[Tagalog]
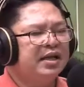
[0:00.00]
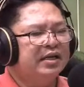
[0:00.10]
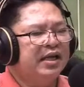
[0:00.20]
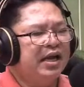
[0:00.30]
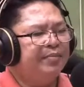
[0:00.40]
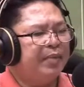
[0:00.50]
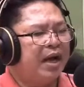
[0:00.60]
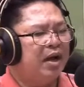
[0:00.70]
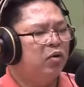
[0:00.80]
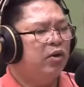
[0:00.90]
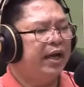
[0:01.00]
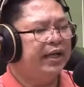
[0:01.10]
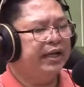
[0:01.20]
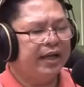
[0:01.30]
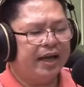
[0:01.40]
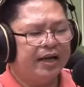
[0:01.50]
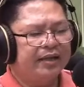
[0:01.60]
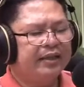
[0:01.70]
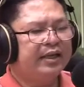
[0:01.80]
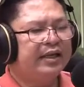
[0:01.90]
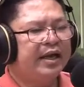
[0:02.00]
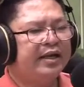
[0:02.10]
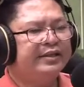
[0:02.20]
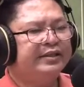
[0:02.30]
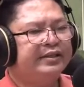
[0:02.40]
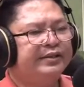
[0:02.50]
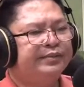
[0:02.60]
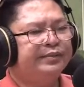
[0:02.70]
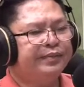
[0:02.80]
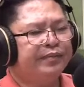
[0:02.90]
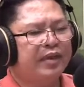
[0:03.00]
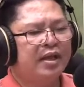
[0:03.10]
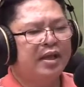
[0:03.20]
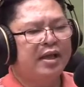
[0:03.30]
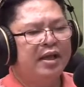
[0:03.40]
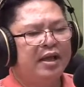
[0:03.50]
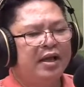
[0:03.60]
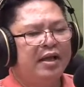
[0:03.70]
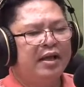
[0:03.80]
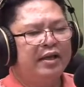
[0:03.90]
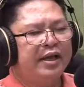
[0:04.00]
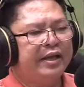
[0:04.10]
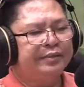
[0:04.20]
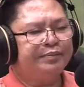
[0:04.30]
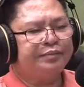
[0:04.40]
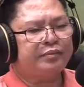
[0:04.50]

dili pa ulahi ang tanan. Okay.